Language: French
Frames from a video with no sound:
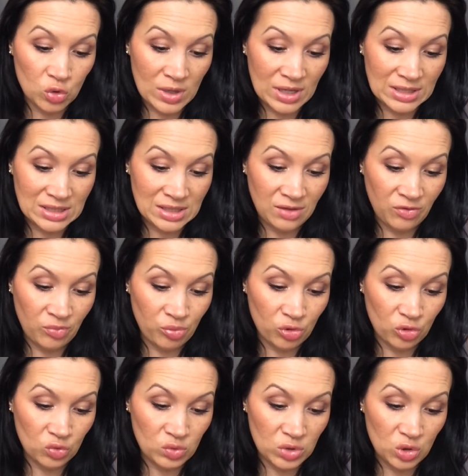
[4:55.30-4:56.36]
actif
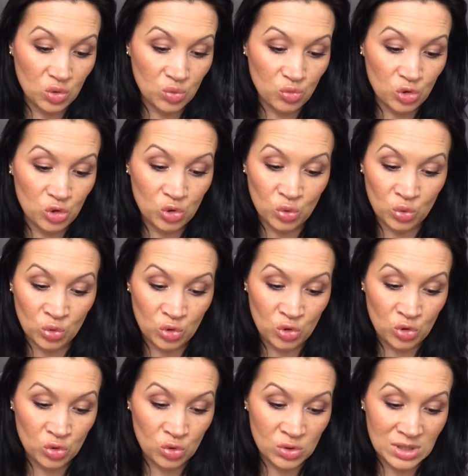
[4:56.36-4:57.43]
produit une mousse
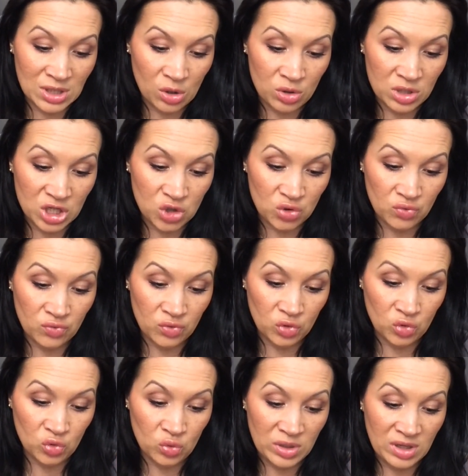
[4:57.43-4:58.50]
onctueuse et rend les cheveux
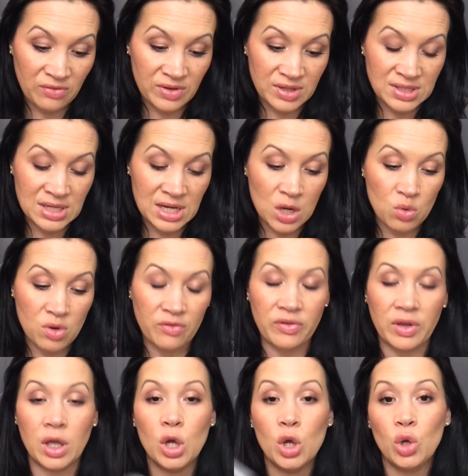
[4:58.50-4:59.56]
doux et faciles à
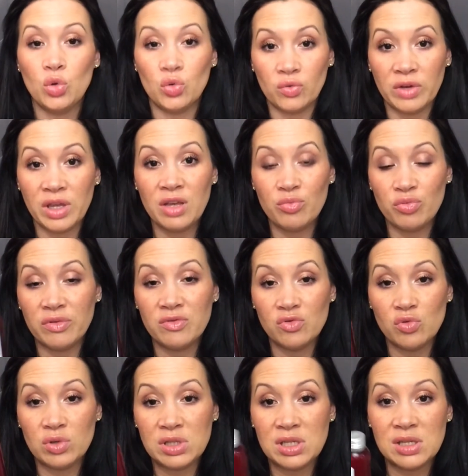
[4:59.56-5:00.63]
coiffer. Donc vous voyez, vous pouvez
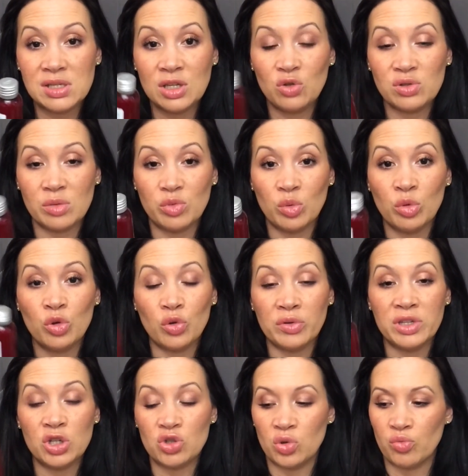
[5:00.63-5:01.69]
l'utiliser tout simplement
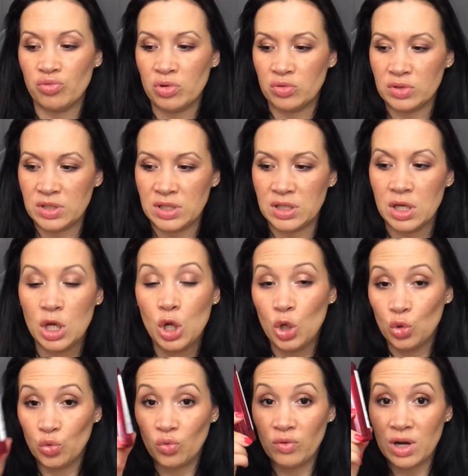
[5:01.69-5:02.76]
dans des shampoings aussi.
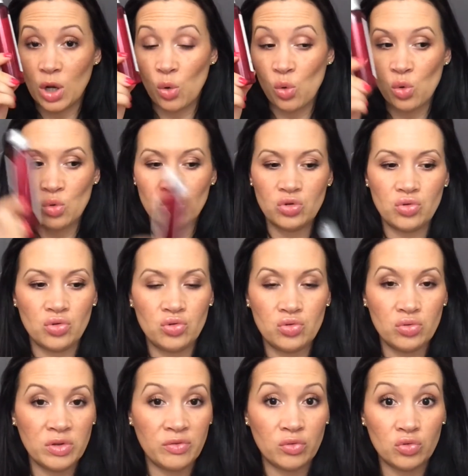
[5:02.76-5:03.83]
Donc voilà, gros gros
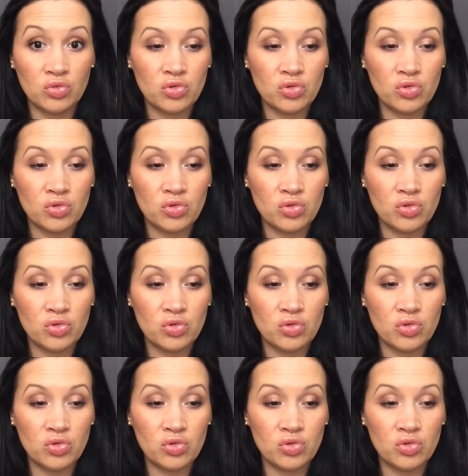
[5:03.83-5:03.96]
chouchou, il faut